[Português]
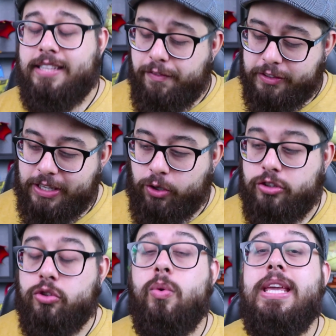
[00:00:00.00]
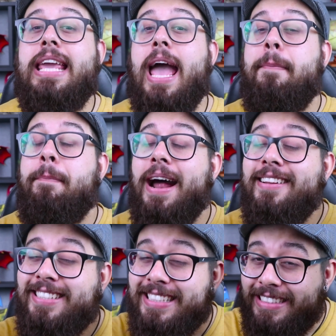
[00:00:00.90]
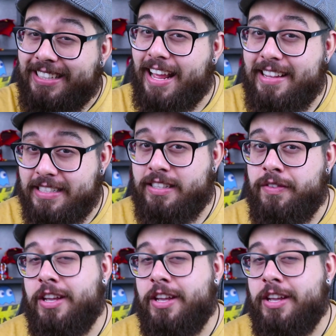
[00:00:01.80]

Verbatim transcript: Se você gostou e quer que é a parte 3 desse